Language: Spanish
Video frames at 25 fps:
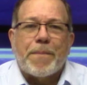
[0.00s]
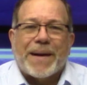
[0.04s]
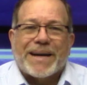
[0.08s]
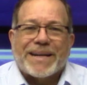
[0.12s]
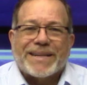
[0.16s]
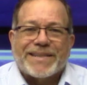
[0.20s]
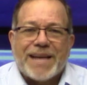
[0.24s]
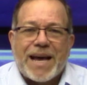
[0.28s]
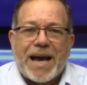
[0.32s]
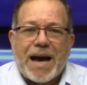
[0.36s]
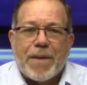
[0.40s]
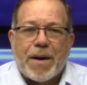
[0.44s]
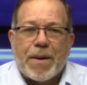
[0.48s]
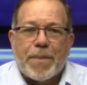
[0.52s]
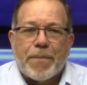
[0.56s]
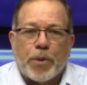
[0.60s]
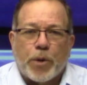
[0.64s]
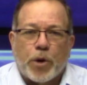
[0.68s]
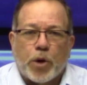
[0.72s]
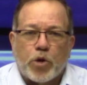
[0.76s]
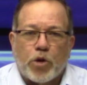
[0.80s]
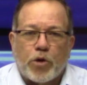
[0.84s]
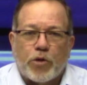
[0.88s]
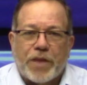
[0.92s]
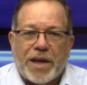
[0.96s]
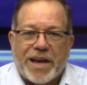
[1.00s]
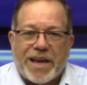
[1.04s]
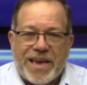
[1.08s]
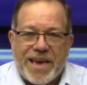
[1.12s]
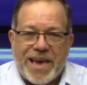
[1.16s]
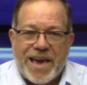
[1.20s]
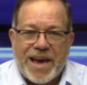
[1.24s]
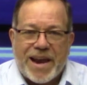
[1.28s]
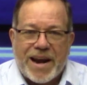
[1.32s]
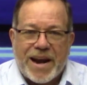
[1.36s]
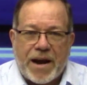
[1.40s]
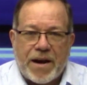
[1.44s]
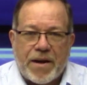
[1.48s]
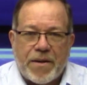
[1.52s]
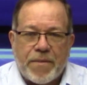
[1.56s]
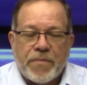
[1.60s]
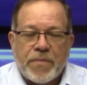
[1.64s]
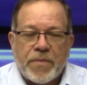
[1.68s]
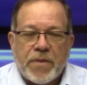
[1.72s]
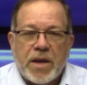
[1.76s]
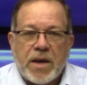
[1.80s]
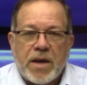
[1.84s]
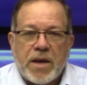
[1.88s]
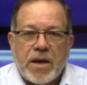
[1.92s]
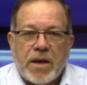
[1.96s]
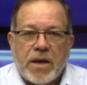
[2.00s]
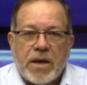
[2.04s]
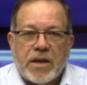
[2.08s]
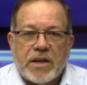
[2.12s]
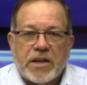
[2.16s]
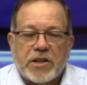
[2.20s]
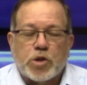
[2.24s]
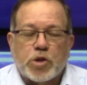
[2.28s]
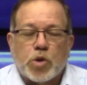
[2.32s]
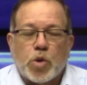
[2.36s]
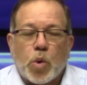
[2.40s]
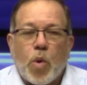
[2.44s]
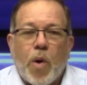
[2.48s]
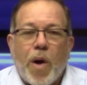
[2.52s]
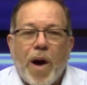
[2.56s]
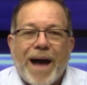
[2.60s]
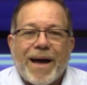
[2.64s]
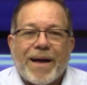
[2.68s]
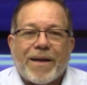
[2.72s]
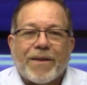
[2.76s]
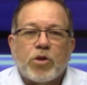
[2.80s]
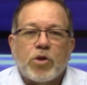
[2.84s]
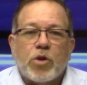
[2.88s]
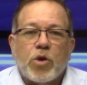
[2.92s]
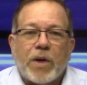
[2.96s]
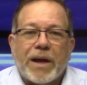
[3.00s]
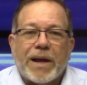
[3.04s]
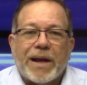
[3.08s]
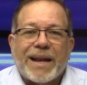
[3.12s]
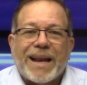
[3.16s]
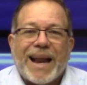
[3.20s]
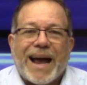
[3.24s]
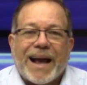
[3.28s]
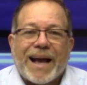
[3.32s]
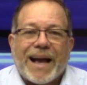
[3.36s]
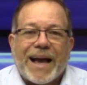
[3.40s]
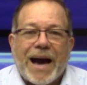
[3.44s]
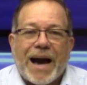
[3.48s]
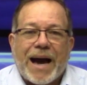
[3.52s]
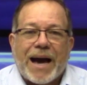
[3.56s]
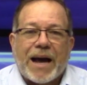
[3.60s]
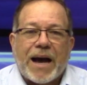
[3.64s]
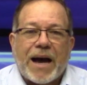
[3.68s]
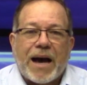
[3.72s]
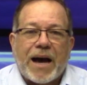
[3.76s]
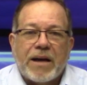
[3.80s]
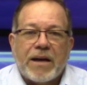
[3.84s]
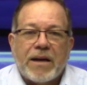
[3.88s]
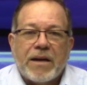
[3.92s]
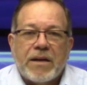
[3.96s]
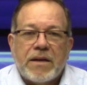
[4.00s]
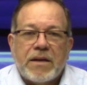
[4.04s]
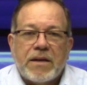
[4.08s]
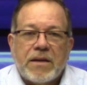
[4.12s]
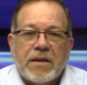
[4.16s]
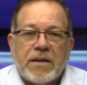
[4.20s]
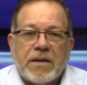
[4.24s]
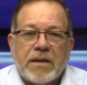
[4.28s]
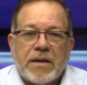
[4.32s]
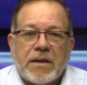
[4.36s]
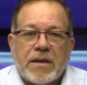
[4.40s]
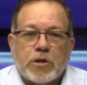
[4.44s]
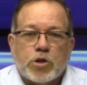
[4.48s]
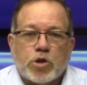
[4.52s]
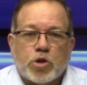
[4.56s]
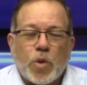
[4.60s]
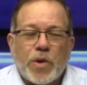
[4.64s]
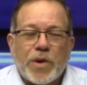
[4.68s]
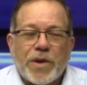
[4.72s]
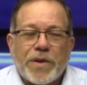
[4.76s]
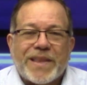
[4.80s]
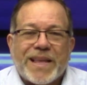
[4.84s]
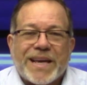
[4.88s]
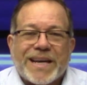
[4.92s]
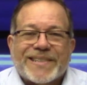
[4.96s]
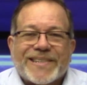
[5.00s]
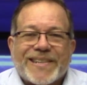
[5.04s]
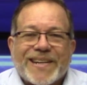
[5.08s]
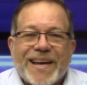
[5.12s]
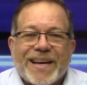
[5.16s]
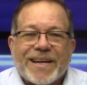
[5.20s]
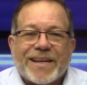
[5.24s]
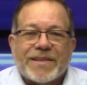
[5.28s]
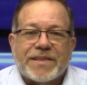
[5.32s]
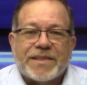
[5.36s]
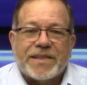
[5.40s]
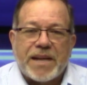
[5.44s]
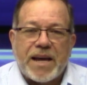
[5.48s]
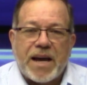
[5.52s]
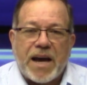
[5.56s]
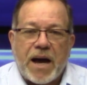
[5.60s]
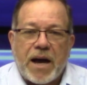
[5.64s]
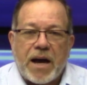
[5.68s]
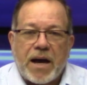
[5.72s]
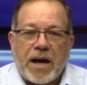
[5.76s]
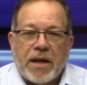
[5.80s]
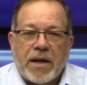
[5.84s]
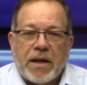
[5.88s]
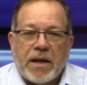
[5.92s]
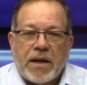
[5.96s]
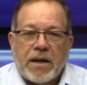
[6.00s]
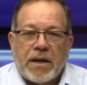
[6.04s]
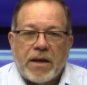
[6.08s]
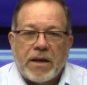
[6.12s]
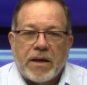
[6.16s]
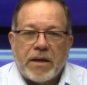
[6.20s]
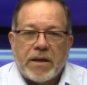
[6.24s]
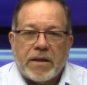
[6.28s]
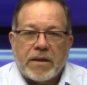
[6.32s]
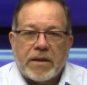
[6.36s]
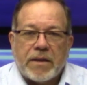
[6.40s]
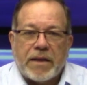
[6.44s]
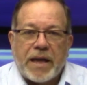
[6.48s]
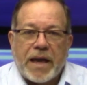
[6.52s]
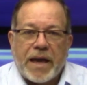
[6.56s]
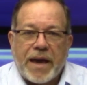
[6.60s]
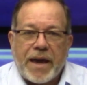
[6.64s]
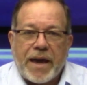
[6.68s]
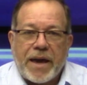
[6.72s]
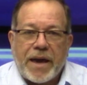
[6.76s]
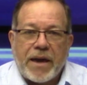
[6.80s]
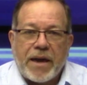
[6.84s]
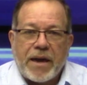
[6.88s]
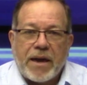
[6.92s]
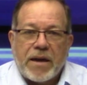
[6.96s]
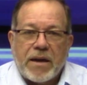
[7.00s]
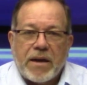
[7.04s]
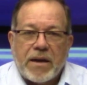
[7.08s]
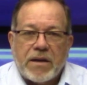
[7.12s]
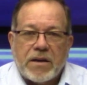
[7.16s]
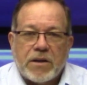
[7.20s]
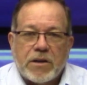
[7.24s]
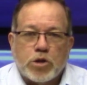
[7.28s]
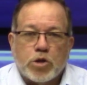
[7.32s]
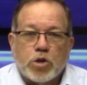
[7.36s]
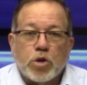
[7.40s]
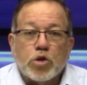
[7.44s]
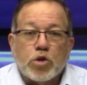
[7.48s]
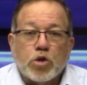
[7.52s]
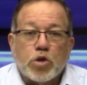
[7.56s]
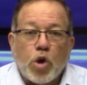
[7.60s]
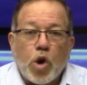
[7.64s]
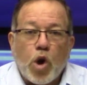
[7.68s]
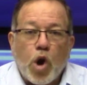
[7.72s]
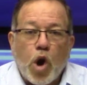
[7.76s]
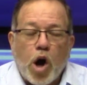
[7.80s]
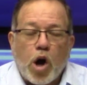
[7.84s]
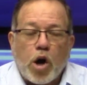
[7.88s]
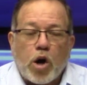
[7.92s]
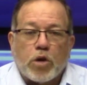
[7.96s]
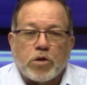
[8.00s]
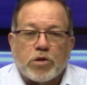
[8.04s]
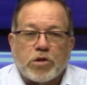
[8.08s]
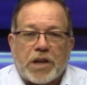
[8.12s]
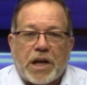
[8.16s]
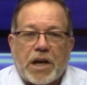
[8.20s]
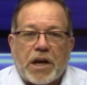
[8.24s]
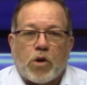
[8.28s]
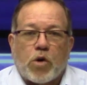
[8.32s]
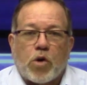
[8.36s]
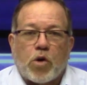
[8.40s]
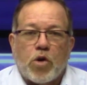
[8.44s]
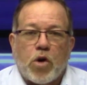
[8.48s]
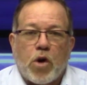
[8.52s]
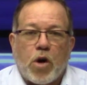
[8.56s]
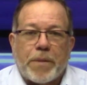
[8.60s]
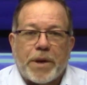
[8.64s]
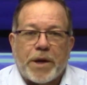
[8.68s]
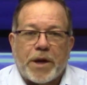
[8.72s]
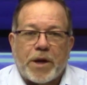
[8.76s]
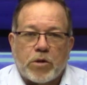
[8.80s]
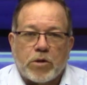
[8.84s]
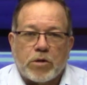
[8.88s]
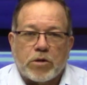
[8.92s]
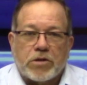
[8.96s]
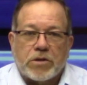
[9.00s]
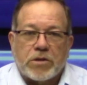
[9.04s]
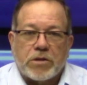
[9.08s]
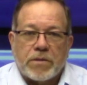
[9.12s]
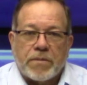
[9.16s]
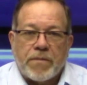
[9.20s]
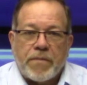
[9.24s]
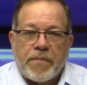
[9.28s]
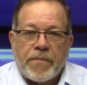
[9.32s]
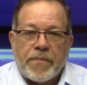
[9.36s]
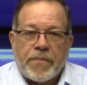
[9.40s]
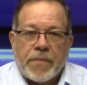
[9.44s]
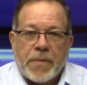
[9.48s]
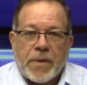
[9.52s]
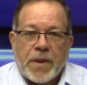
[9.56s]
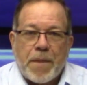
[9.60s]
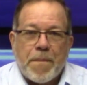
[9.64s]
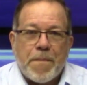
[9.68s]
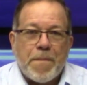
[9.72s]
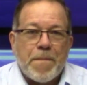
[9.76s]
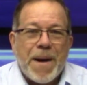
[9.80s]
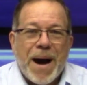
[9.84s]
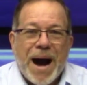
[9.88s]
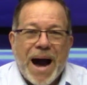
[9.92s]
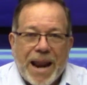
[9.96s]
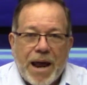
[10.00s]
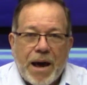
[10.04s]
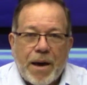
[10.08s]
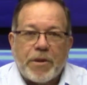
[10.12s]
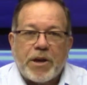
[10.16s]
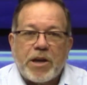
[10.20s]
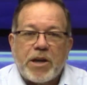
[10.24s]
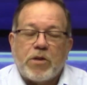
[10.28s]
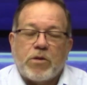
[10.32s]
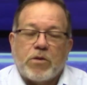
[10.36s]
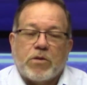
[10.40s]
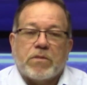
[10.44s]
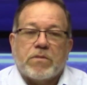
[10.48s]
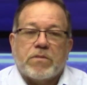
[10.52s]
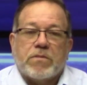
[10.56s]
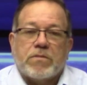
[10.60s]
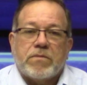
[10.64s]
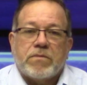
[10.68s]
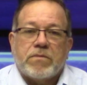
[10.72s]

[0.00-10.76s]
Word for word: paseaban por donde quiera, estrujándole en la cara su indecencia de sus logros económicos mal habido.